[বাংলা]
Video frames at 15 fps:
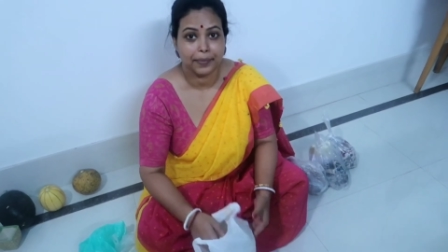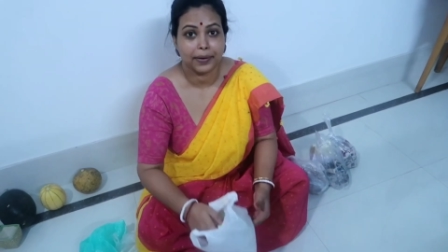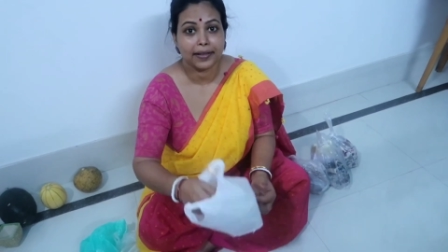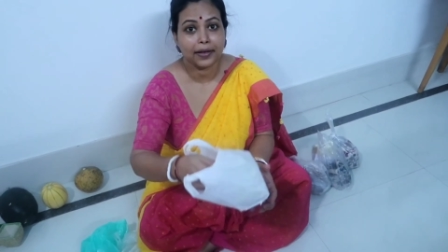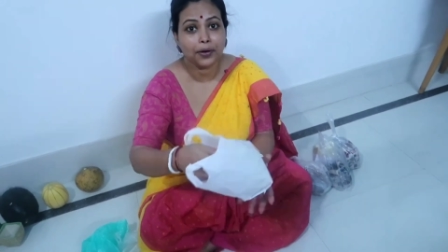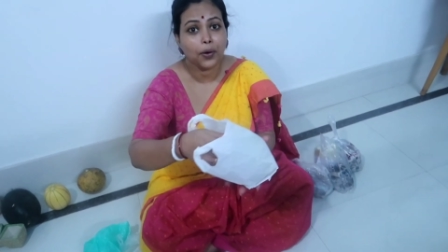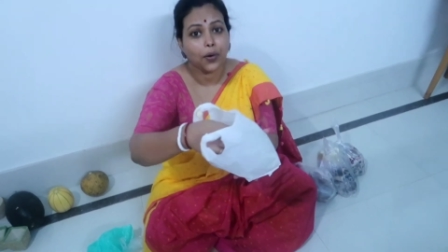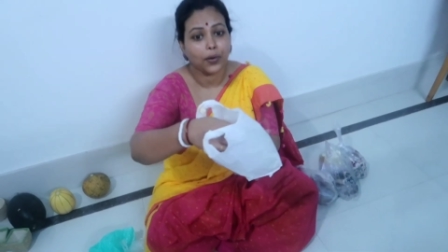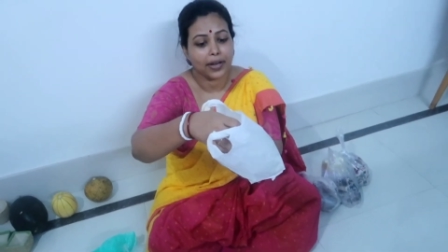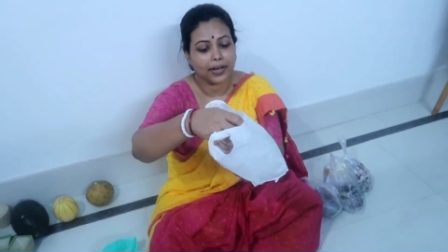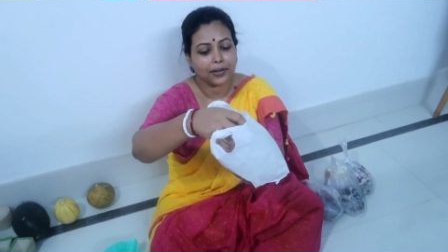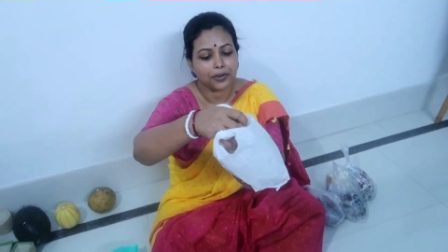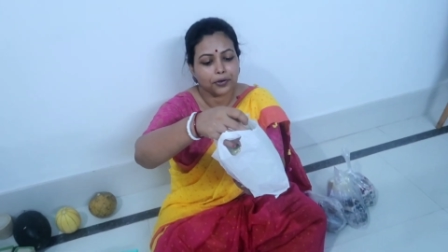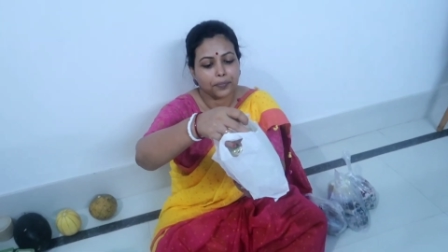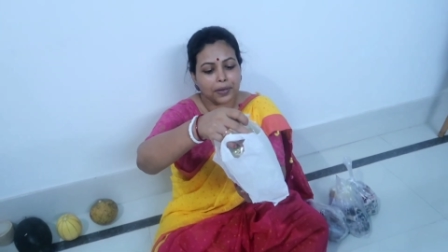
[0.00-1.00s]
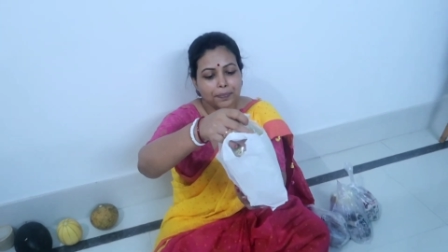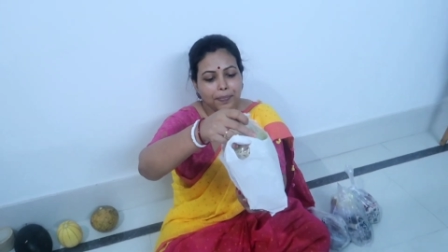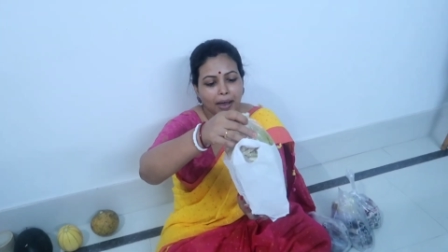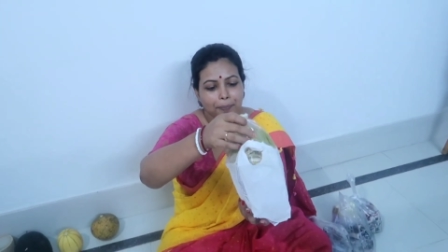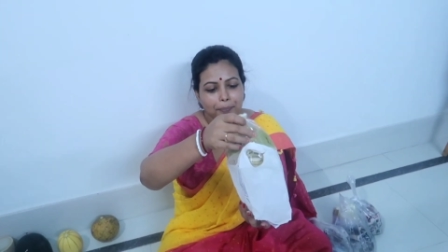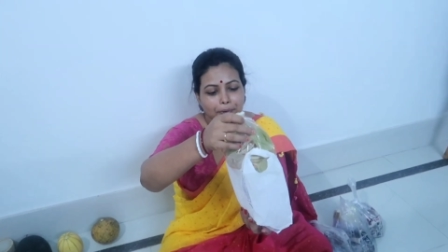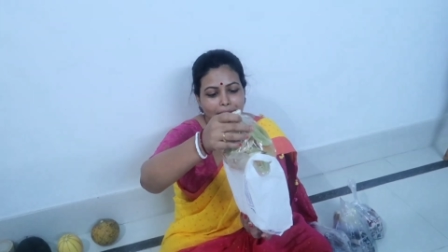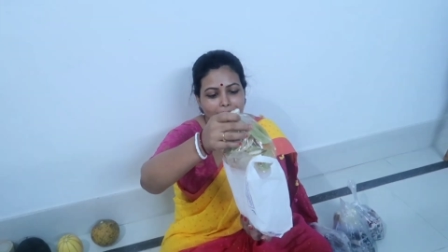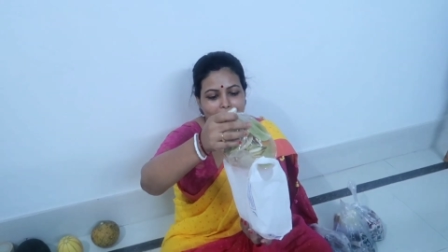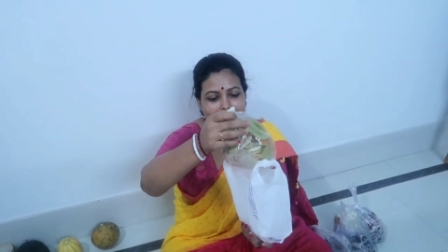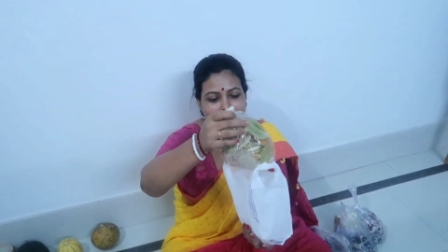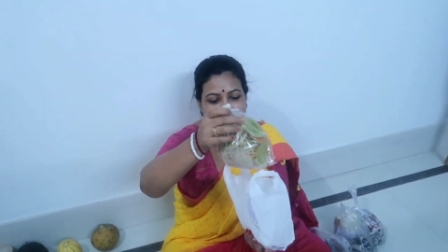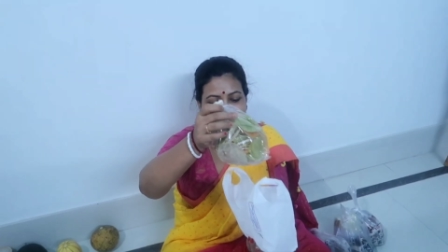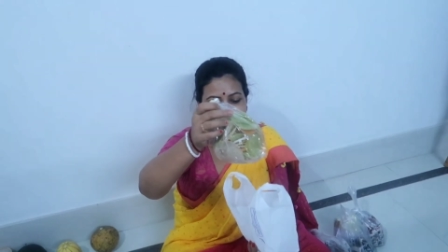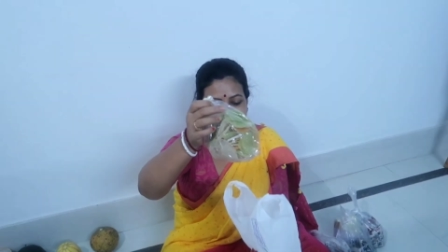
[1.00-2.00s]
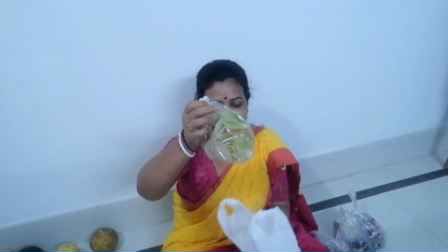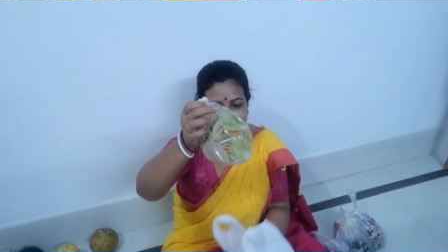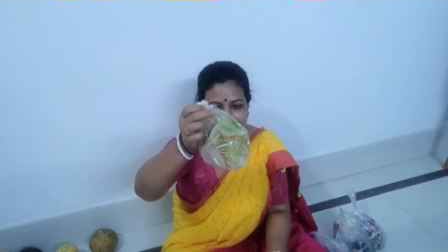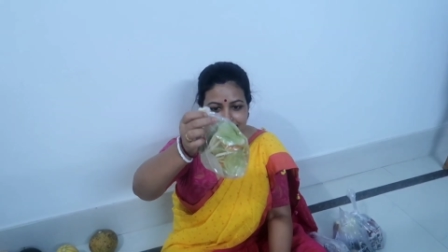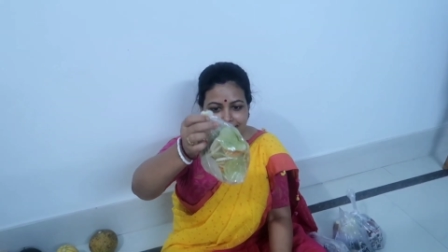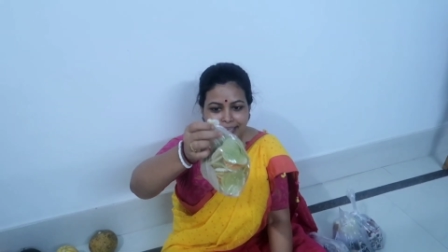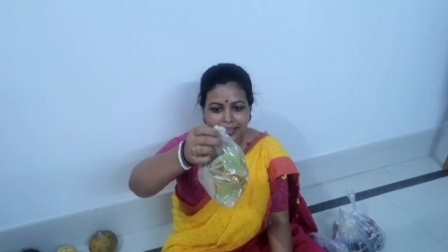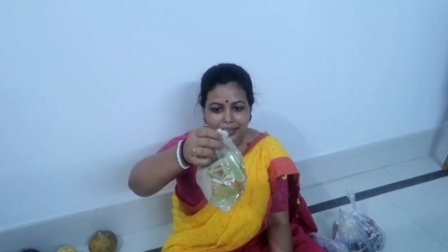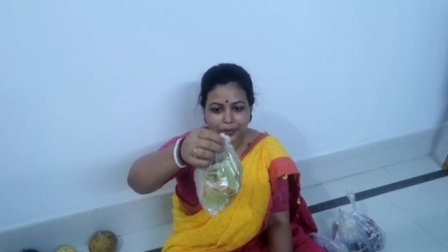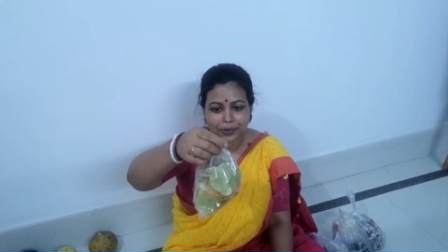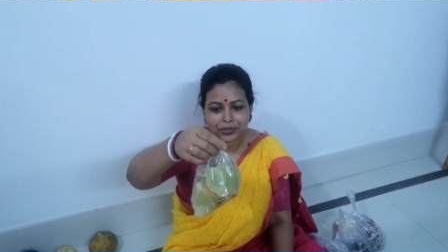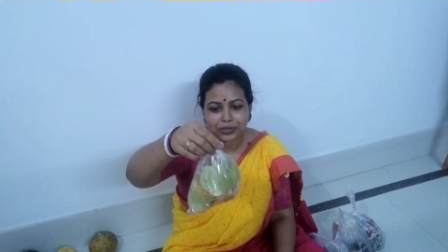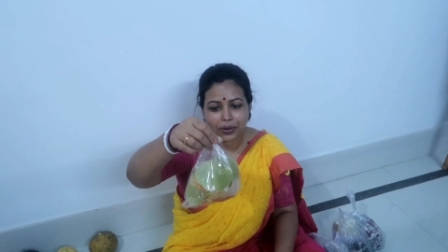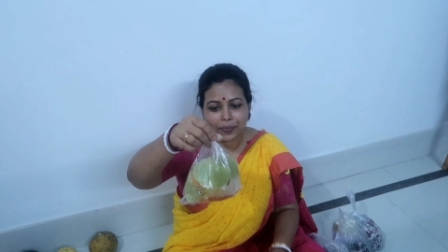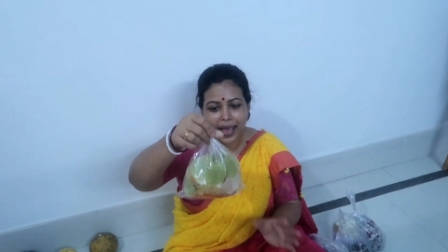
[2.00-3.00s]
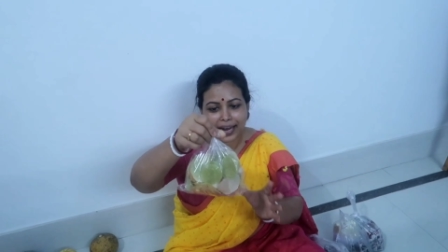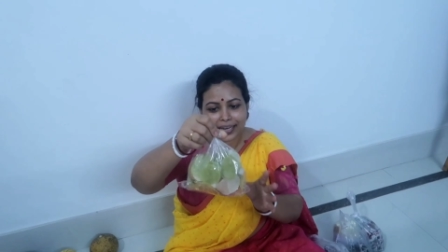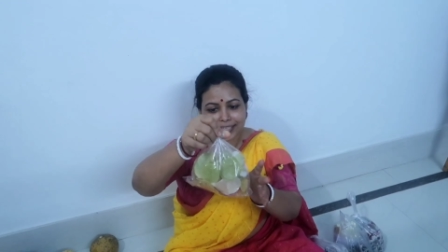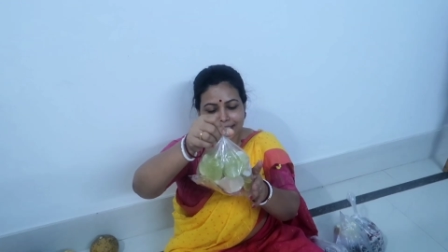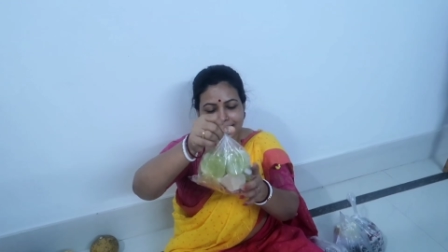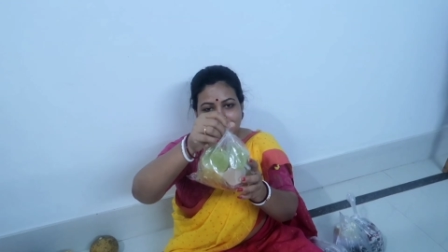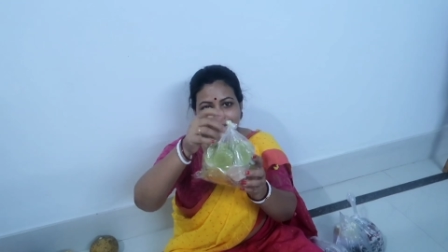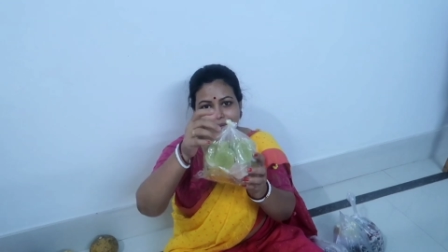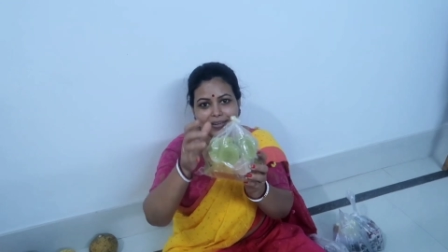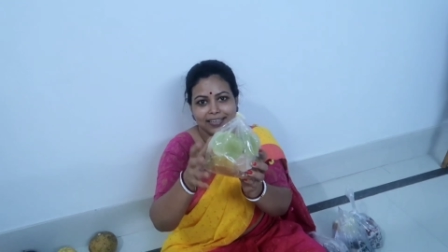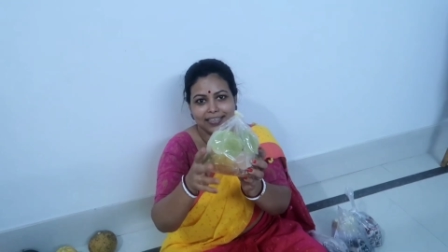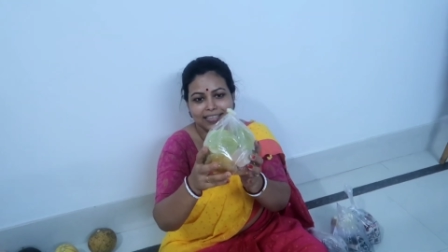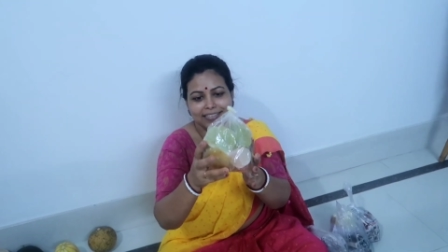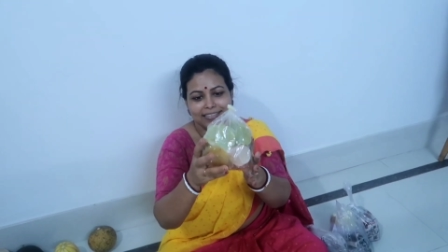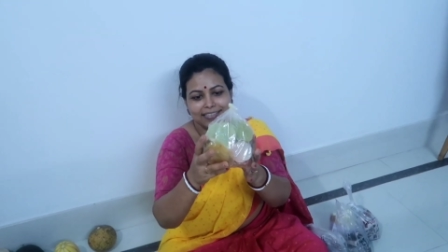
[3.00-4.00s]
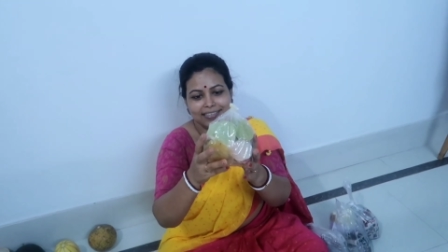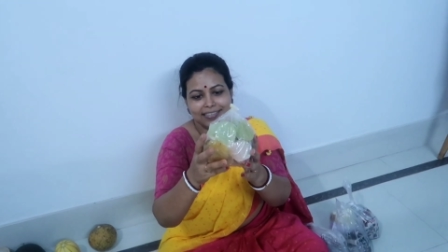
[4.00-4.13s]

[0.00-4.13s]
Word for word: এবারে দেখো অনেক রকমের পাপড় এনেছি তারপর সব একসাথে করে নিয়ে